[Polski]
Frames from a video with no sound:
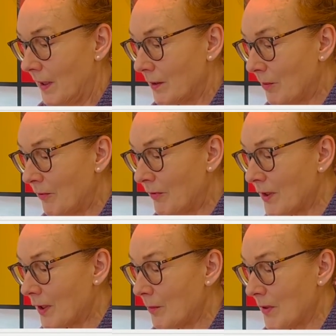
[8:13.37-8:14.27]
Tym
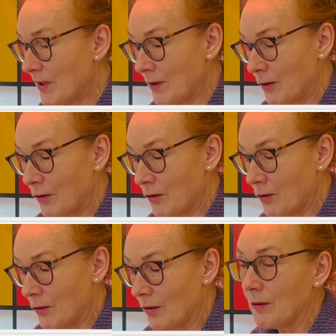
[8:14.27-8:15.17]
wichrem jest to,
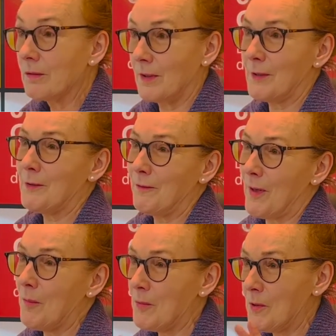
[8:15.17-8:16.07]
co
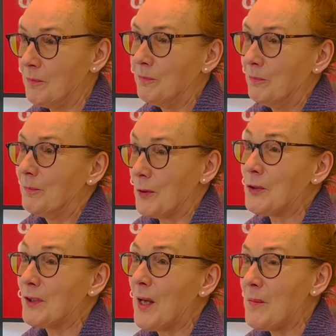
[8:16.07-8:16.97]
nazywamy
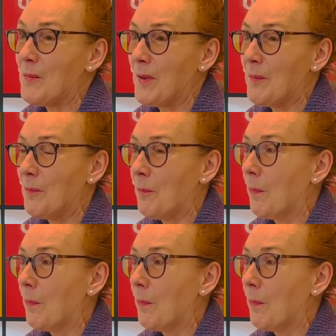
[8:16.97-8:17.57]
postępem.